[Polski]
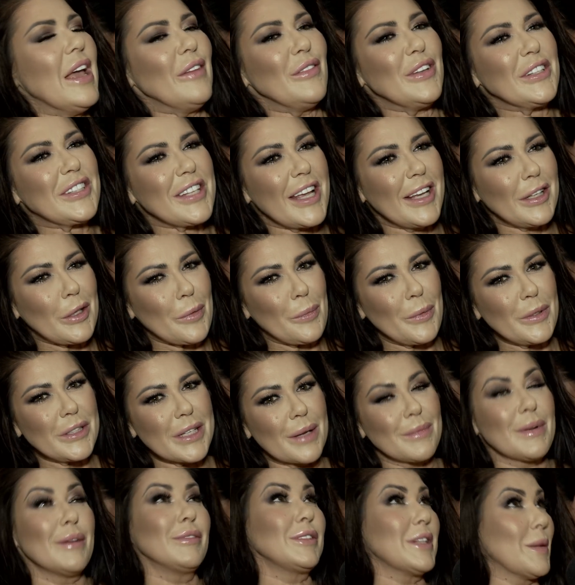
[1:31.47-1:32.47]
Więc ja jej to
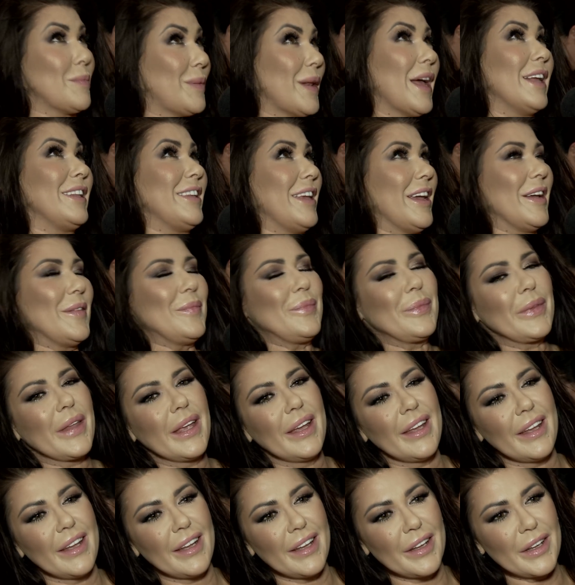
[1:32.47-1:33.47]
powiedziałam nawet na planie
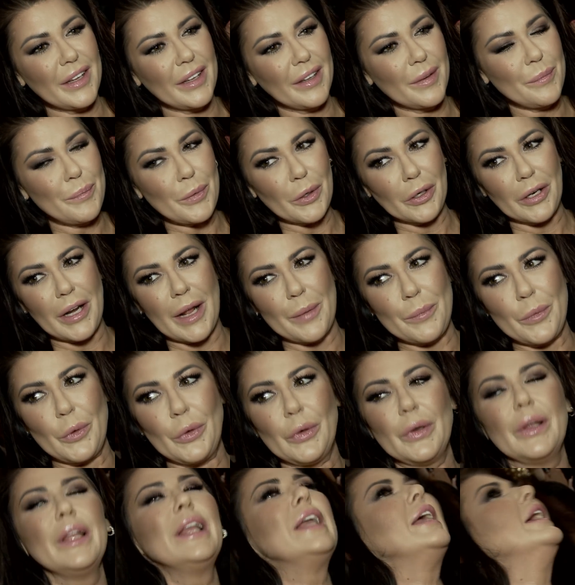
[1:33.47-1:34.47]
e,
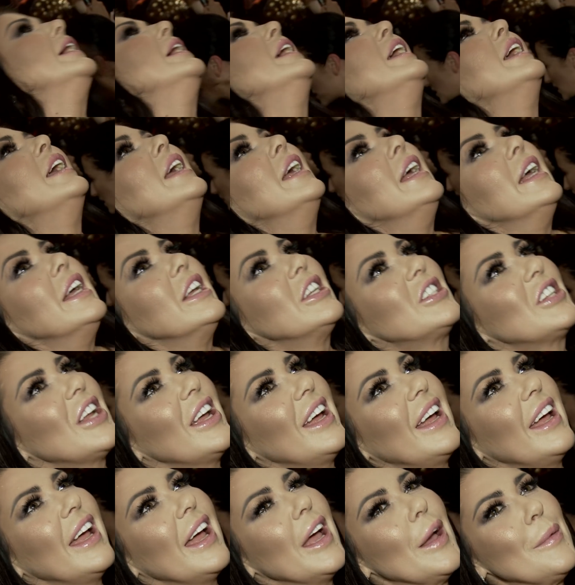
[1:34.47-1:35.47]
programu,
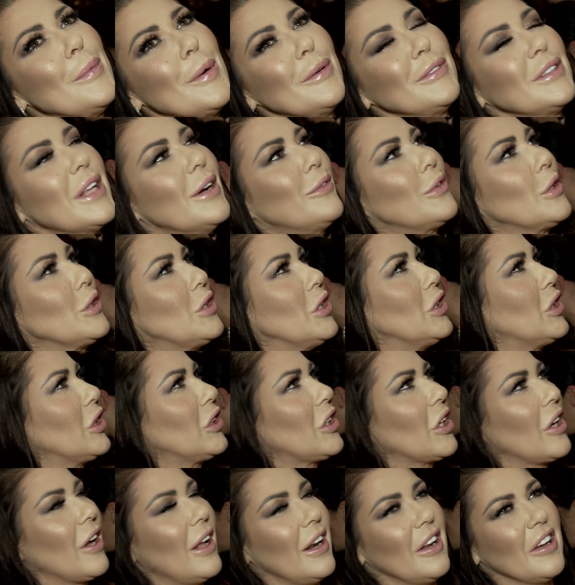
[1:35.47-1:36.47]
że powinna wrócić do
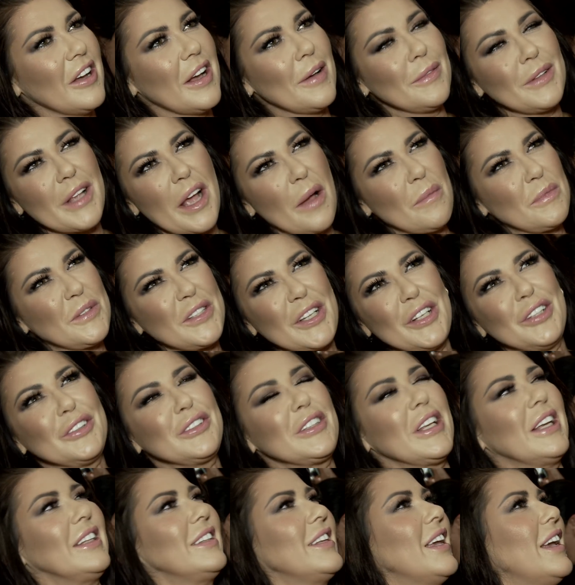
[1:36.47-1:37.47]
tego Leona,
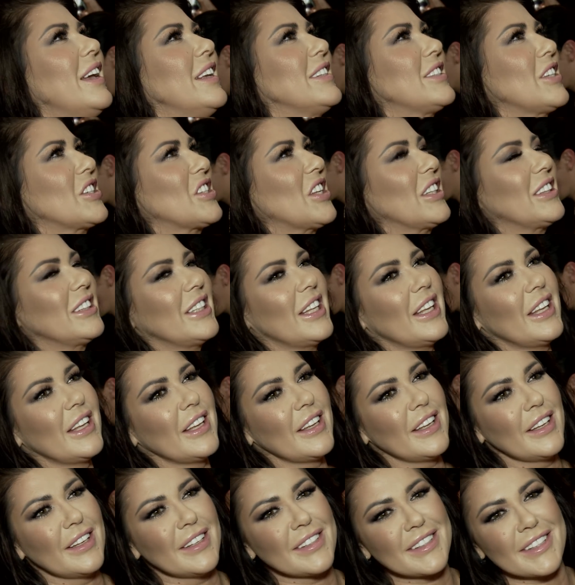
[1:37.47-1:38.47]
absolutnie nie, za
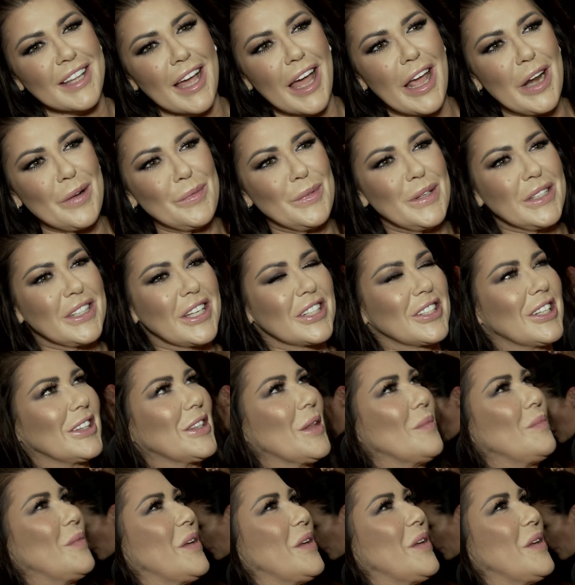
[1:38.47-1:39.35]
żadne skarby, za żadne